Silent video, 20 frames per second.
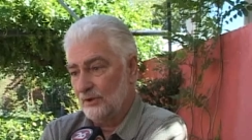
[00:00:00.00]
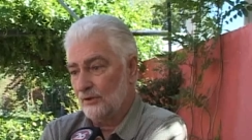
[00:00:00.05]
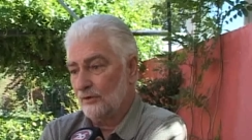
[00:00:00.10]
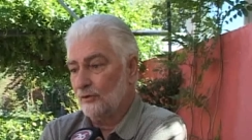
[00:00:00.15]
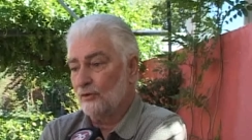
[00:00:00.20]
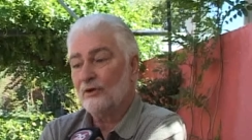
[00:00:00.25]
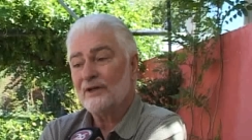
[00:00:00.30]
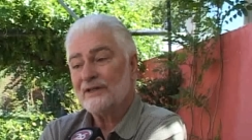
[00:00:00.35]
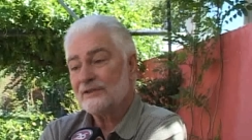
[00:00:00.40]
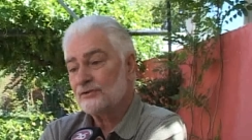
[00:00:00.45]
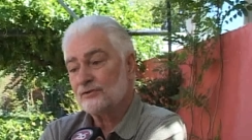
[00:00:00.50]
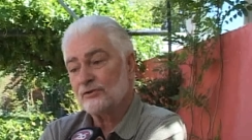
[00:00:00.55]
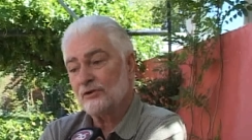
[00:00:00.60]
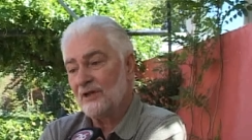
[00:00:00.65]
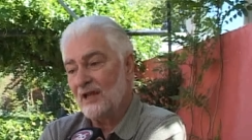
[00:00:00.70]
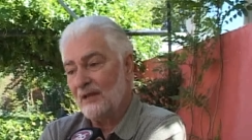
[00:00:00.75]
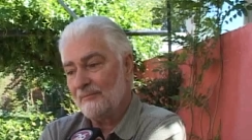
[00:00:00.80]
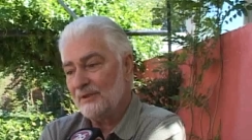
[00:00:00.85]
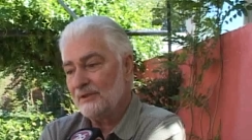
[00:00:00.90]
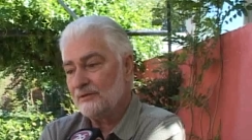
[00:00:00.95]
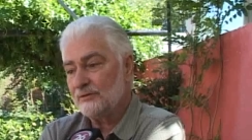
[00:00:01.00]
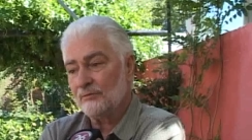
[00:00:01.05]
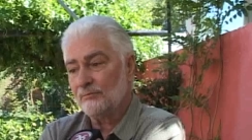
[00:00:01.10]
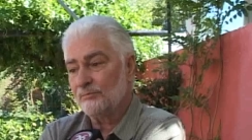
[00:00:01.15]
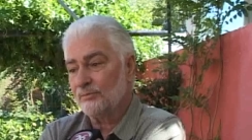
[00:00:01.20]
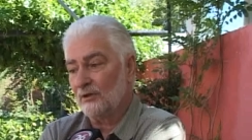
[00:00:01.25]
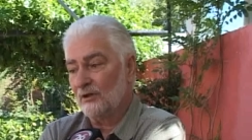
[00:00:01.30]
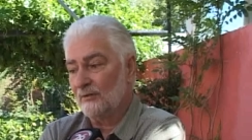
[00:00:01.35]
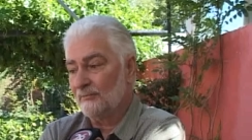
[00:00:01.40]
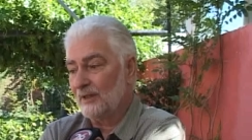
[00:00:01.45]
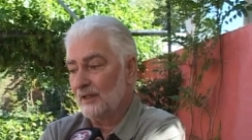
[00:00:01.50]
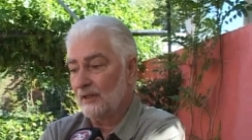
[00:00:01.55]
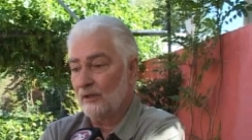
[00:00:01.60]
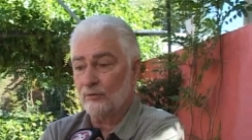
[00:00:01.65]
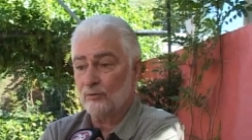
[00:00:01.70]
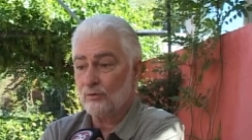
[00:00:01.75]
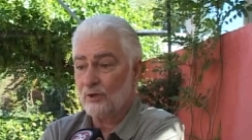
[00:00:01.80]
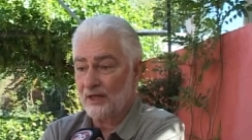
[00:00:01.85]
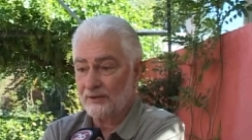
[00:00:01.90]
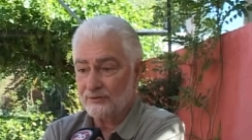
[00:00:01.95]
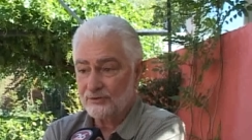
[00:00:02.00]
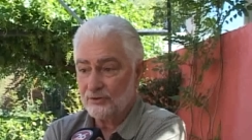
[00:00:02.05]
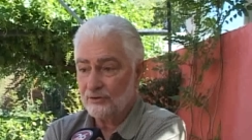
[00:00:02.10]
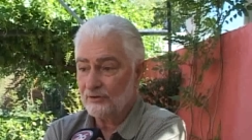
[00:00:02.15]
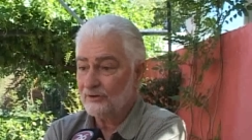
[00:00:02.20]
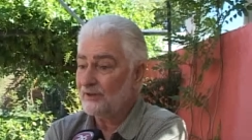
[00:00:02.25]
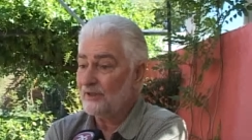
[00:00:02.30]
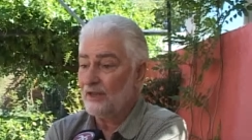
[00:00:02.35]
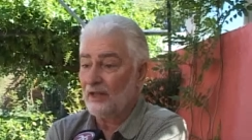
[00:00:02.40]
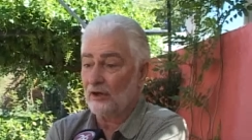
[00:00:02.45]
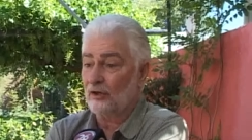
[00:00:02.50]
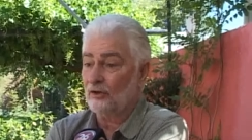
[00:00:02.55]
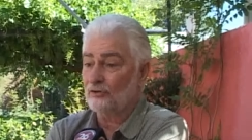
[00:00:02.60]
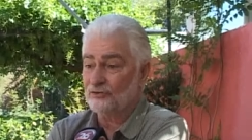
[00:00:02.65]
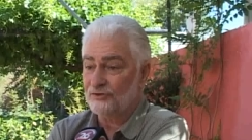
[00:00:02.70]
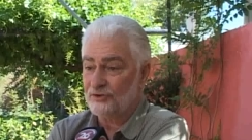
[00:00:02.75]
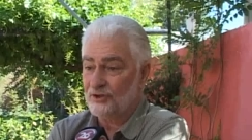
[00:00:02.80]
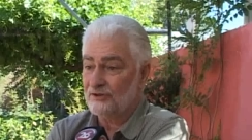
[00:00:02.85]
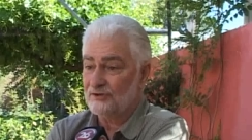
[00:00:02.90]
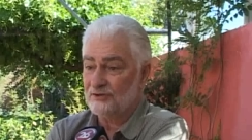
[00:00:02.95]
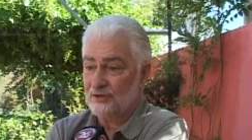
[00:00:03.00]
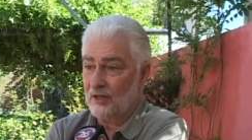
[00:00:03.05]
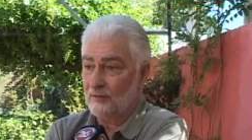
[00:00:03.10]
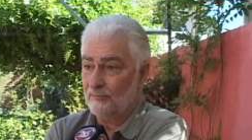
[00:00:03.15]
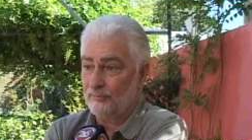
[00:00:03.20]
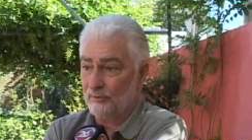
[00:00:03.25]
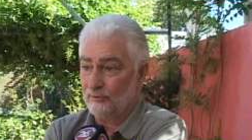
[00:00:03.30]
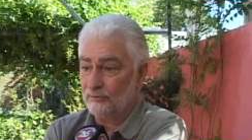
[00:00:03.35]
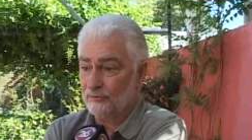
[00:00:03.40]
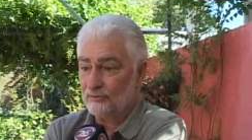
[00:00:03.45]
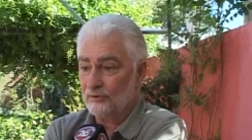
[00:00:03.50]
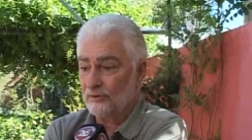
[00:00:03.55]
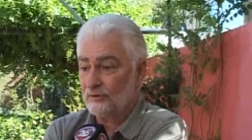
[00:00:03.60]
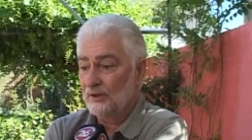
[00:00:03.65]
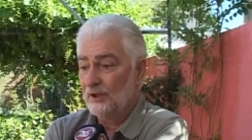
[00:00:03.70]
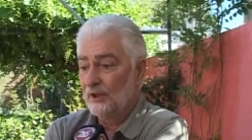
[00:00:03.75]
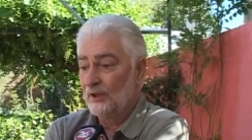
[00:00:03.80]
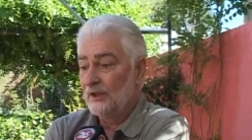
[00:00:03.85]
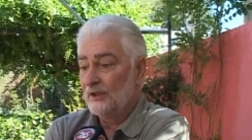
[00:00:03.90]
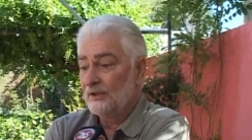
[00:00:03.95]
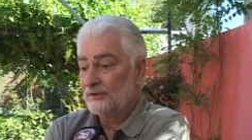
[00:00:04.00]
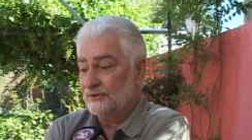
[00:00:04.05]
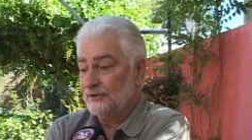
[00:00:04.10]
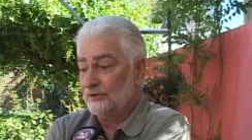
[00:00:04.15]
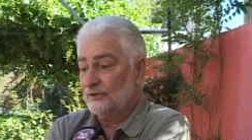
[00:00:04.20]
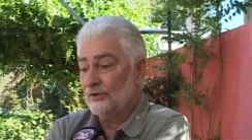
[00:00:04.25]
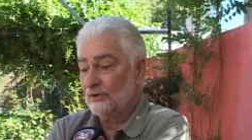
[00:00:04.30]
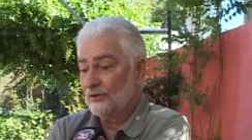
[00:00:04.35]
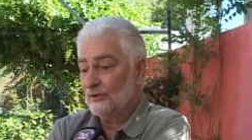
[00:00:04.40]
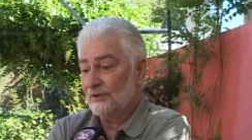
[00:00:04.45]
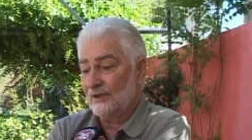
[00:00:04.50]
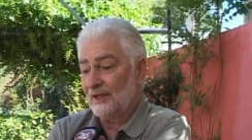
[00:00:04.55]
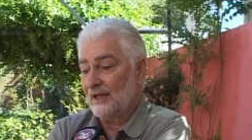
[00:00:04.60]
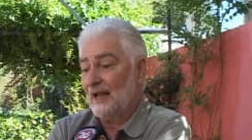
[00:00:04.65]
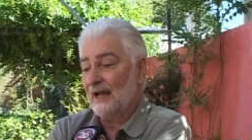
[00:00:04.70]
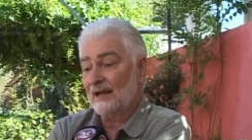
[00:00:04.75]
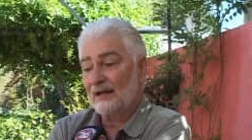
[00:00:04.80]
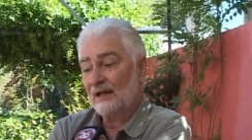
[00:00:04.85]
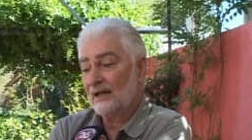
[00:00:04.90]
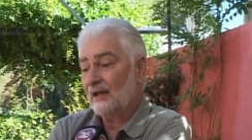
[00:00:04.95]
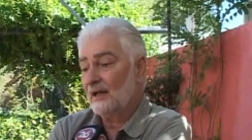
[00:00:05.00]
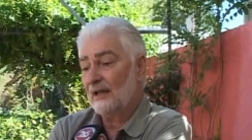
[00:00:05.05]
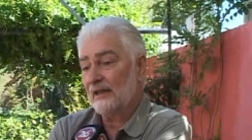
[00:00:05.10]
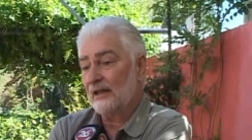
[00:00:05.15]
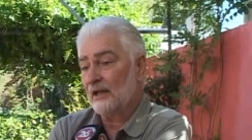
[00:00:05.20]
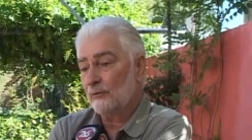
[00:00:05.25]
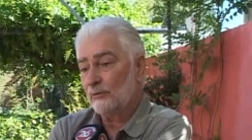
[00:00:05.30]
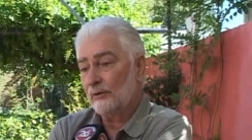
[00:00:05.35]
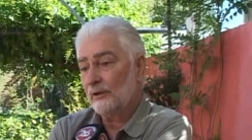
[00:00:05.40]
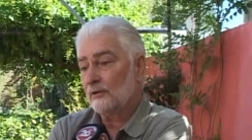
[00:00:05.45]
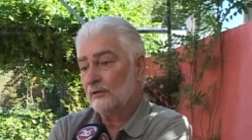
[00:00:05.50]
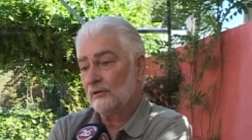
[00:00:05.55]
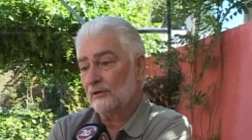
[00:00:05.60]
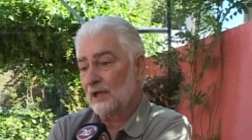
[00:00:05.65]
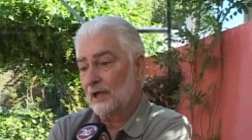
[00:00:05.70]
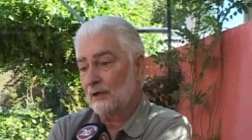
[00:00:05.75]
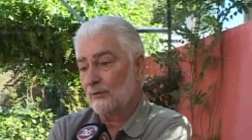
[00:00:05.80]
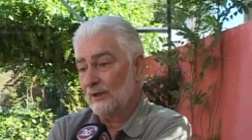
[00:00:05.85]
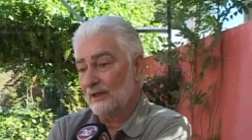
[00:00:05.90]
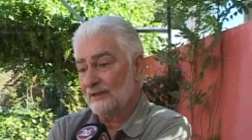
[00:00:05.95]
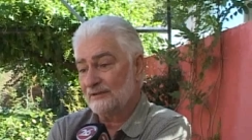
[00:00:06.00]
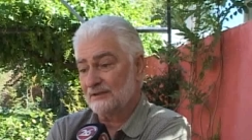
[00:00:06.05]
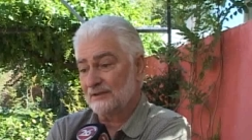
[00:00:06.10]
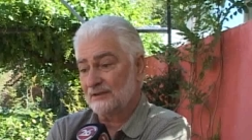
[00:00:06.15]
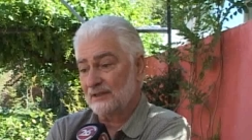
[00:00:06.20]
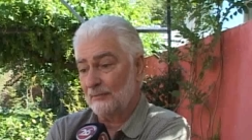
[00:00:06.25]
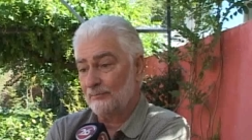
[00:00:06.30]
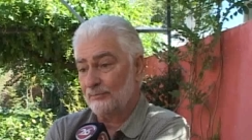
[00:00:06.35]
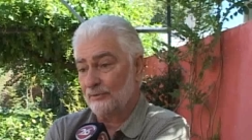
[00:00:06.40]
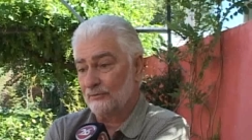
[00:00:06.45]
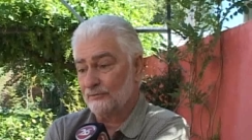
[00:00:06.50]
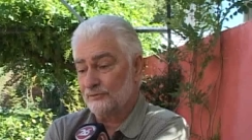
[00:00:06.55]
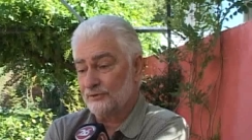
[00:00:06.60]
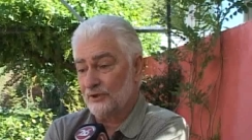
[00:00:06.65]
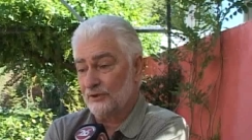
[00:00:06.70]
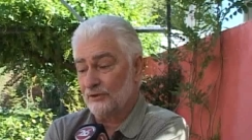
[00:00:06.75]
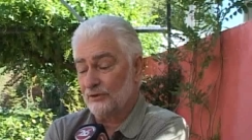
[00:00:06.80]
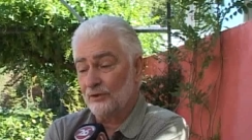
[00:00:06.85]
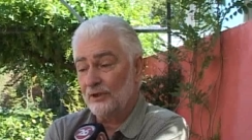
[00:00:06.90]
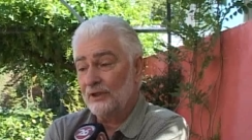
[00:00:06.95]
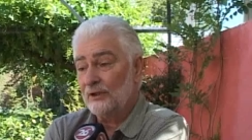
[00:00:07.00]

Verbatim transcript: no es solamente un problema de educación ni de conciencia del productor, sino de las reglas del juego con las cuales se está produciendo.